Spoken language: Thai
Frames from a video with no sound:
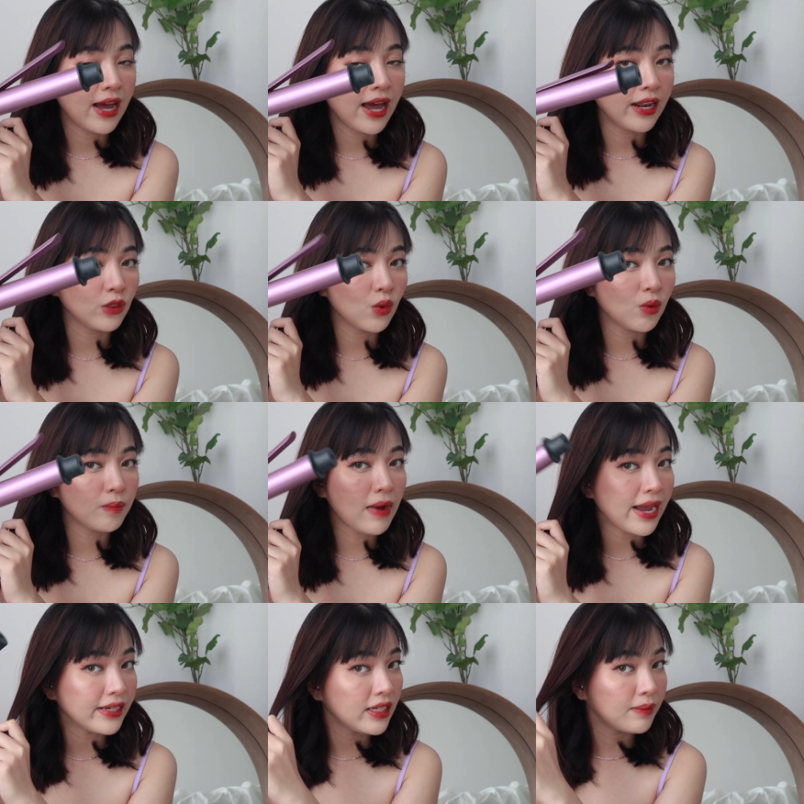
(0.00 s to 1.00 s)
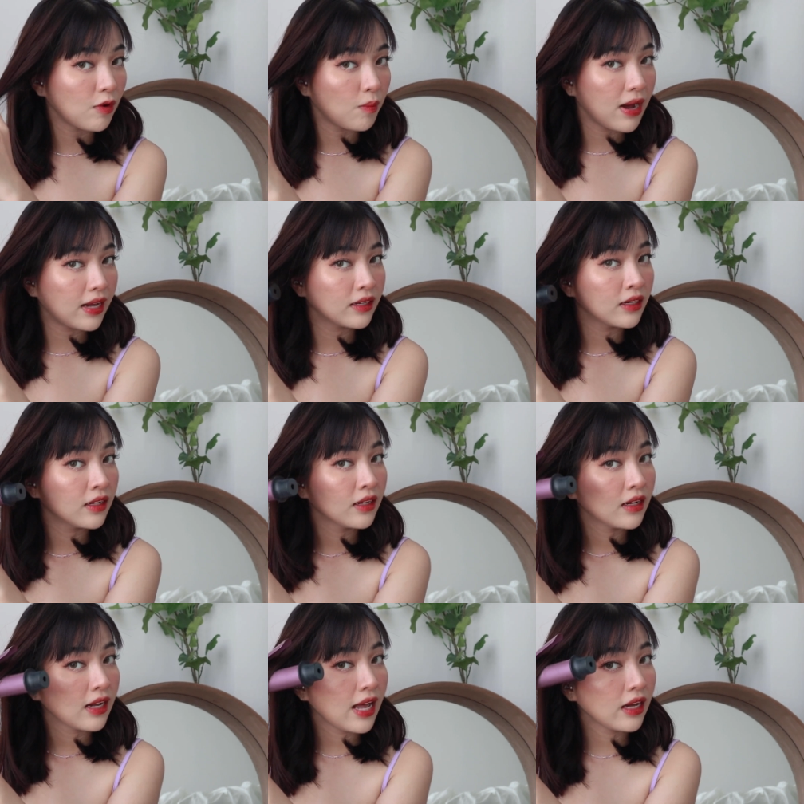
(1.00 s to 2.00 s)
หันตรงปลายหนีบออกมา
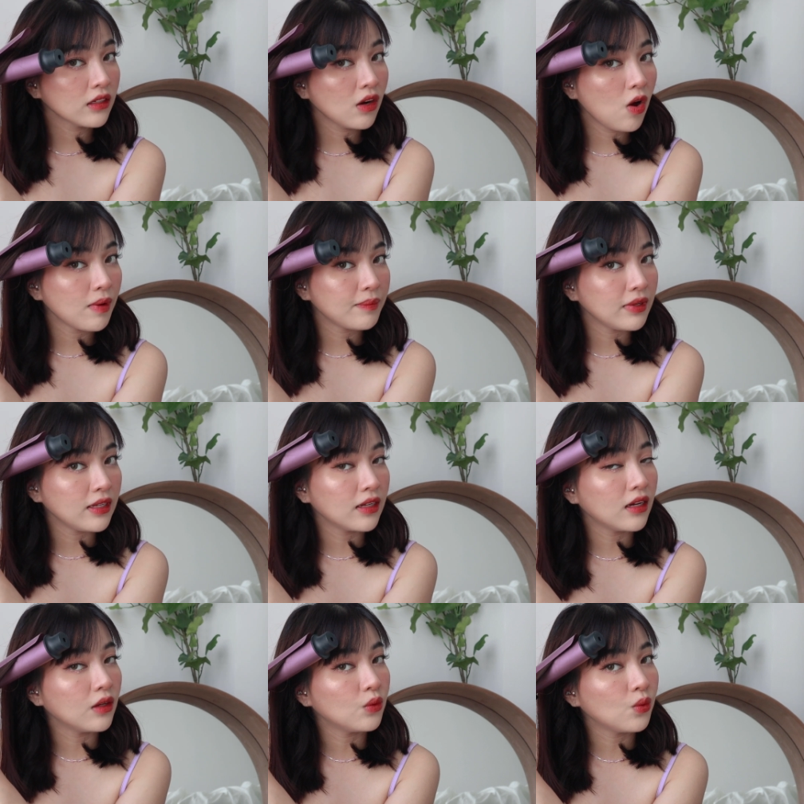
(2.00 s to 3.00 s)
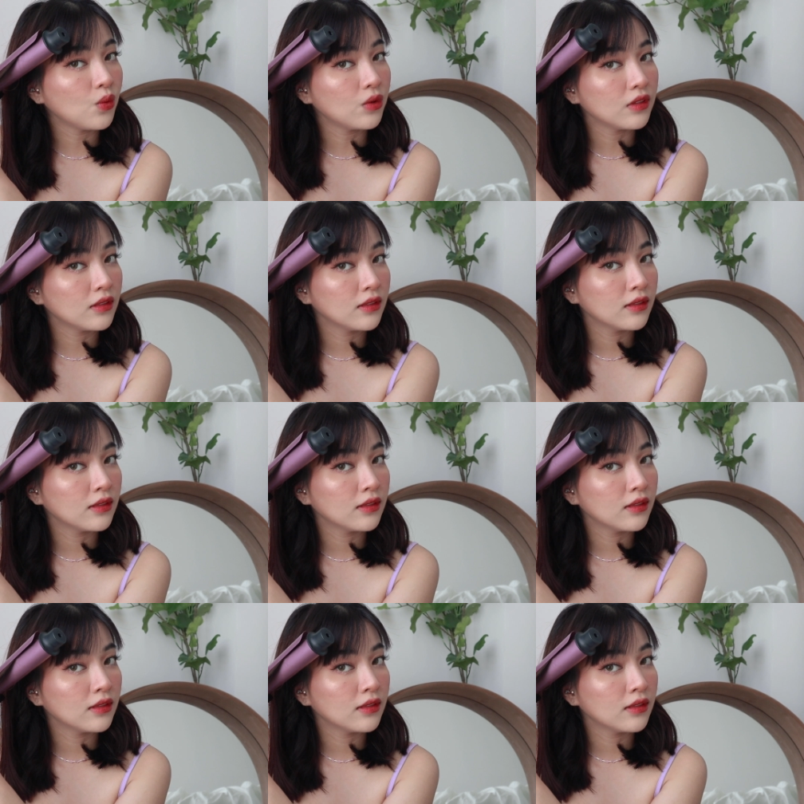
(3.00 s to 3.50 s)
ข้างนอกแบบนี้นะคะทุกคน